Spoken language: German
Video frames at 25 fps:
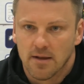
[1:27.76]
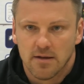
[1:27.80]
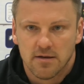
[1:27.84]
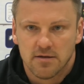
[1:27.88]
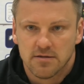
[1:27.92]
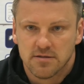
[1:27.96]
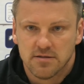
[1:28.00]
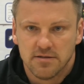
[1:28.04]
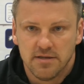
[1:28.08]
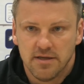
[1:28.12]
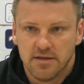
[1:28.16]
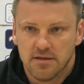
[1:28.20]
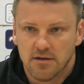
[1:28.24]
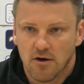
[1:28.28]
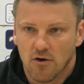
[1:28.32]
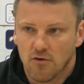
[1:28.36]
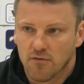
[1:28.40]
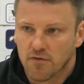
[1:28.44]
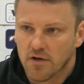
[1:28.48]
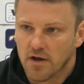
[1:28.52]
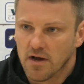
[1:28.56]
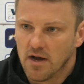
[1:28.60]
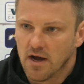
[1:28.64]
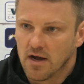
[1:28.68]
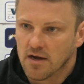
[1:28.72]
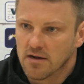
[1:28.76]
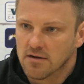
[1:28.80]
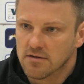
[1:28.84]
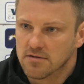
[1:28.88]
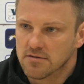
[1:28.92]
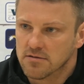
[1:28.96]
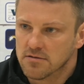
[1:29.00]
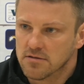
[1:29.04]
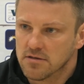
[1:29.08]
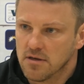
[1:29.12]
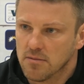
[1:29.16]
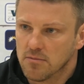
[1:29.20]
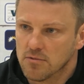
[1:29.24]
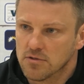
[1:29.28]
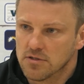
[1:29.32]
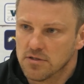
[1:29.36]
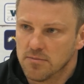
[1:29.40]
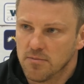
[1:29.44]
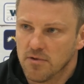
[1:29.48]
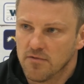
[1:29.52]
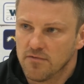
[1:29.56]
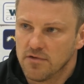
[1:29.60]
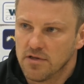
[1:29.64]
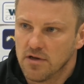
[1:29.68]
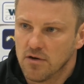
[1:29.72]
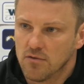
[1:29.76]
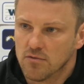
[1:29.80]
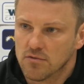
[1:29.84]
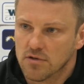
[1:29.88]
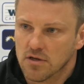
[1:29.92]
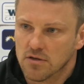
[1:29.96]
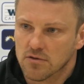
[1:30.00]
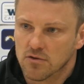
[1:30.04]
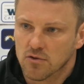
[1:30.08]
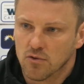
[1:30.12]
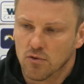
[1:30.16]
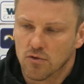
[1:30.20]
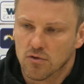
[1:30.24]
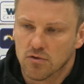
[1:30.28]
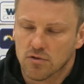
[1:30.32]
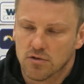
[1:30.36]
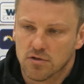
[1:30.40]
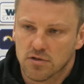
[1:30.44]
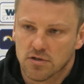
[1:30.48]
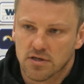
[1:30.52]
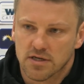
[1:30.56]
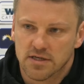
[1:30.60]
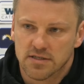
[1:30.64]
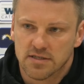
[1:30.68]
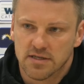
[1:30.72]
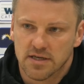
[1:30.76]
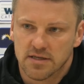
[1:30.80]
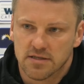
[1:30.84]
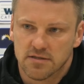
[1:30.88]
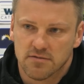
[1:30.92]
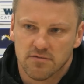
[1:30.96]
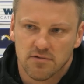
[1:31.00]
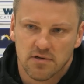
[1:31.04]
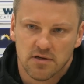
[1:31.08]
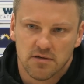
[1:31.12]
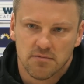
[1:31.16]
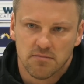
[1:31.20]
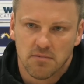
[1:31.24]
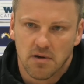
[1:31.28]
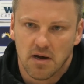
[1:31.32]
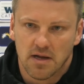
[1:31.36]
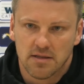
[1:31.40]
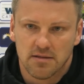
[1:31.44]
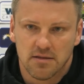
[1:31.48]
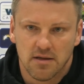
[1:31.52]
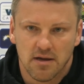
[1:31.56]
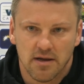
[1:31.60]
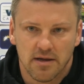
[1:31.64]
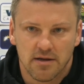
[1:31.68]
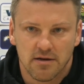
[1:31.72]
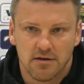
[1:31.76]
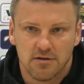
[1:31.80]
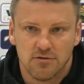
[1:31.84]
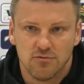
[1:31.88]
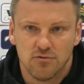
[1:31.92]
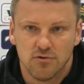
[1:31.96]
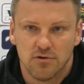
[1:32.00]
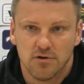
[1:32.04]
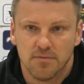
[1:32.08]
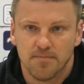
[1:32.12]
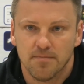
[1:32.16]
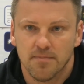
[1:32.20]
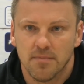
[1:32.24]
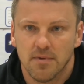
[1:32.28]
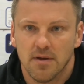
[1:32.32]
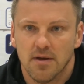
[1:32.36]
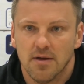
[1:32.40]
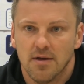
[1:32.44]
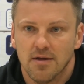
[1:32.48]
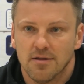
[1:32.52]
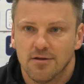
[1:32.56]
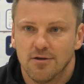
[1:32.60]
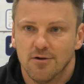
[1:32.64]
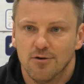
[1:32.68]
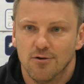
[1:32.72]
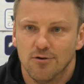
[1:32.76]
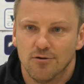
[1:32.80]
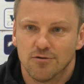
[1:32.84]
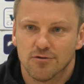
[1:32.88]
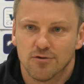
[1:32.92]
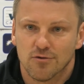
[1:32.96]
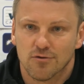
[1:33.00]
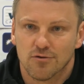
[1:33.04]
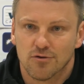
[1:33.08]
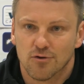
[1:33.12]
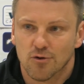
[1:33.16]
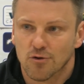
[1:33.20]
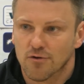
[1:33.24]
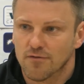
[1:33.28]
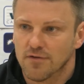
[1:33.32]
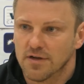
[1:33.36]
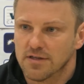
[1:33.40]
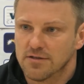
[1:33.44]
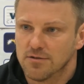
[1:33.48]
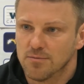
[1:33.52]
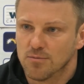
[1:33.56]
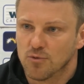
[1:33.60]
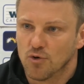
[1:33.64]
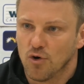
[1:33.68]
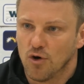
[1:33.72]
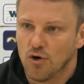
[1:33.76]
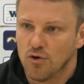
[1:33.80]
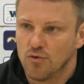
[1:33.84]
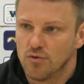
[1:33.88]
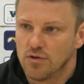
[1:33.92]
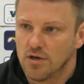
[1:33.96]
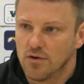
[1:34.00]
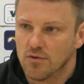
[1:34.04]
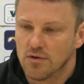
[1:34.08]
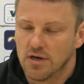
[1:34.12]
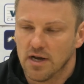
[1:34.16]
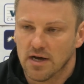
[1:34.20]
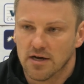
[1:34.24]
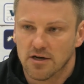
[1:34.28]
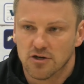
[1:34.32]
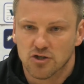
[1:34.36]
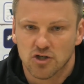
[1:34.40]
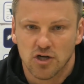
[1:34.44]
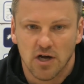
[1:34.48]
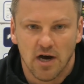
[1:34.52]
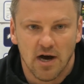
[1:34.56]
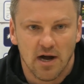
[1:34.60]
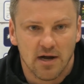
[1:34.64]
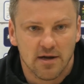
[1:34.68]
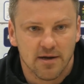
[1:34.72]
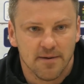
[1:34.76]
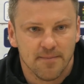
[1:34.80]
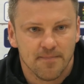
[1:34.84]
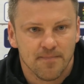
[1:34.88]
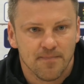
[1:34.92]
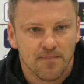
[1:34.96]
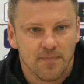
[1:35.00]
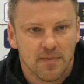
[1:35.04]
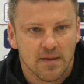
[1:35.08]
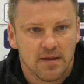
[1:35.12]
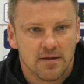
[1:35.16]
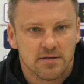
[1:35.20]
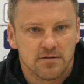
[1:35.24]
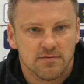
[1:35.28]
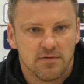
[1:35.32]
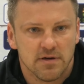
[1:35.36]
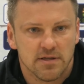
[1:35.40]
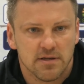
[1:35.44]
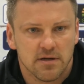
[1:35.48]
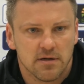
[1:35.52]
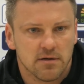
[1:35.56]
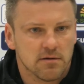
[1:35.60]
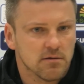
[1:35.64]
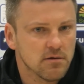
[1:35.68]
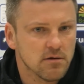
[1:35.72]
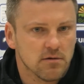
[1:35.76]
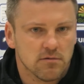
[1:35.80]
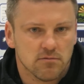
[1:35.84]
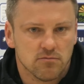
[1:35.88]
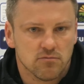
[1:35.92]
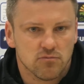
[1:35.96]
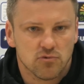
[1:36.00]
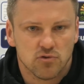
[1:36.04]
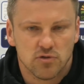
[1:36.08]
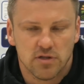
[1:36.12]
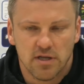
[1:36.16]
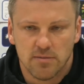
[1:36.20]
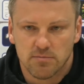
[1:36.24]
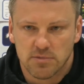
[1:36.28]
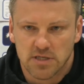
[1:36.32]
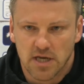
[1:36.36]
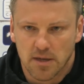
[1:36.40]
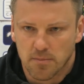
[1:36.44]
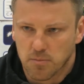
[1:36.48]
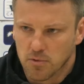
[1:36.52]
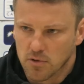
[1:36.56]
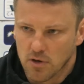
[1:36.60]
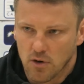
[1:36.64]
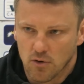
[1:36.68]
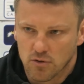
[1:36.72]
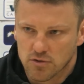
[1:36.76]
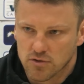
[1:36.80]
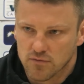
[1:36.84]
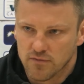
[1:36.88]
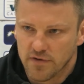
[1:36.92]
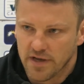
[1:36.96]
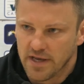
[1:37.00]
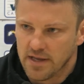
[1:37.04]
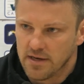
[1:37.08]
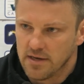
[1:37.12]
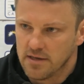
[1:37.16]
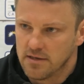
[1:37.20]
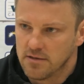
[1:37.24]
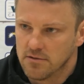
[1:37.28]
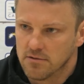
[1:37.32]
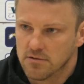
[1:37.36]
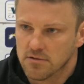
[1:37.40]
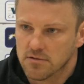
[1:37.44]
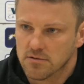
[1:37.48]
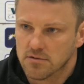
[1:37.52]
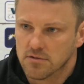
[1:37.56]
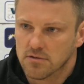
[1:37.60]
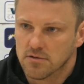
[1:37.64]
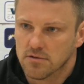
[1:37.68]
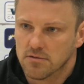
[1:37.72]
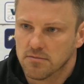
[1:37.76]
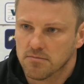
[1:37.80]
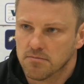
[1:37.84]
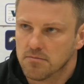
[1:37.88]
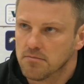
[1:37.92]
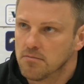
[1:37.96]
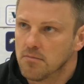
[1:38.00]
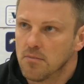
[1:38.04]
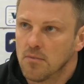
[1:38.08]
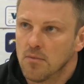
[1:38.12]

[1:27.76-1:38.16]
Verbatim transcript: ist nicht aufgegangen. Sie haben uns immer wieder unter Druck gesetzt. Wir hatten eigentlich nur die Lösung rückwärts zum Torhüter und langer Schlag. Es war dann zu dem Zeitpunkt auch zu wenig und ähm,